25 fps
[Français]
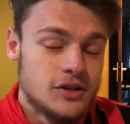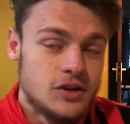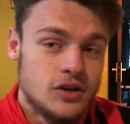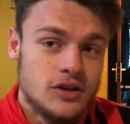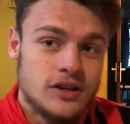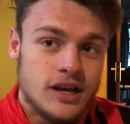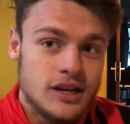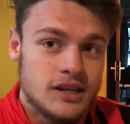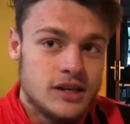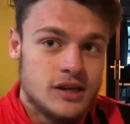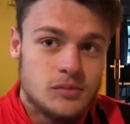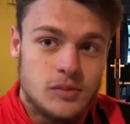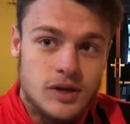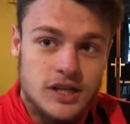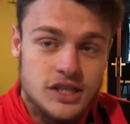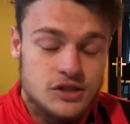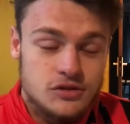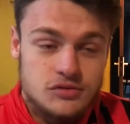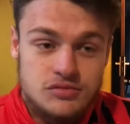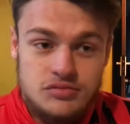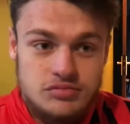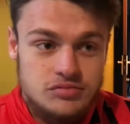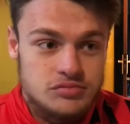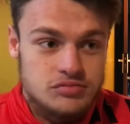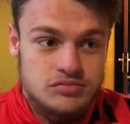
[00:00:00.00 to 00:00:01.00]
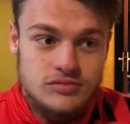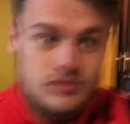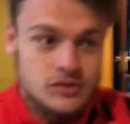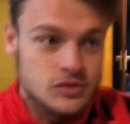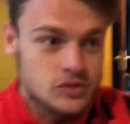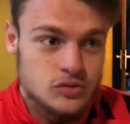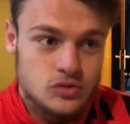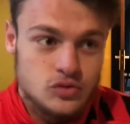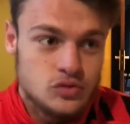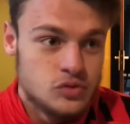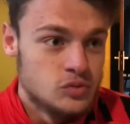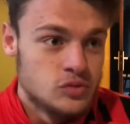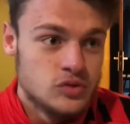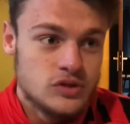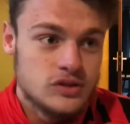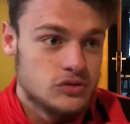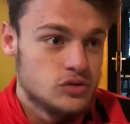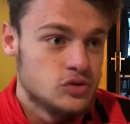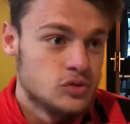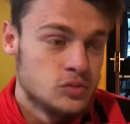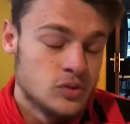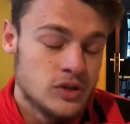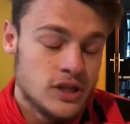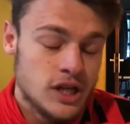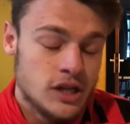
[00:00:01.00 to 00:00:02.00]
Dans le dernier match, tout,
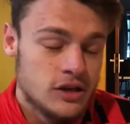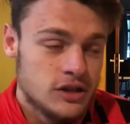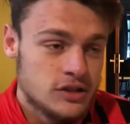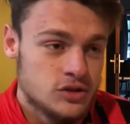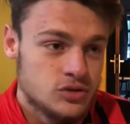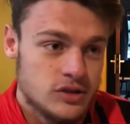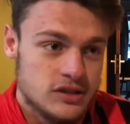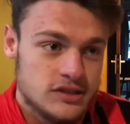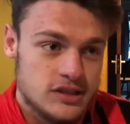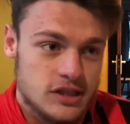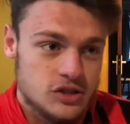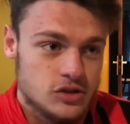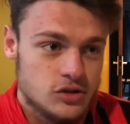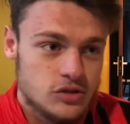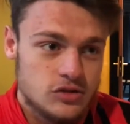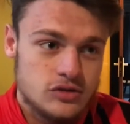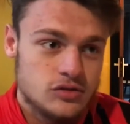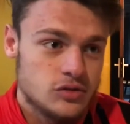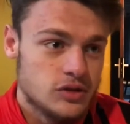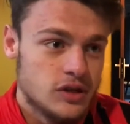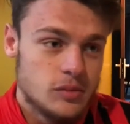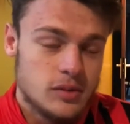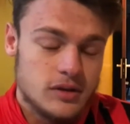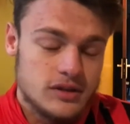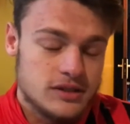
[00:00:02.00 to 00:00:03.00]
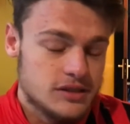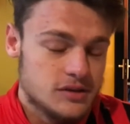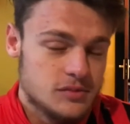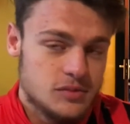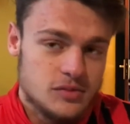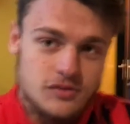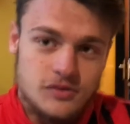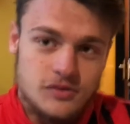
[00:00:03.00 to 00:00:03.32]
le monde a joué sa chance, on est passé.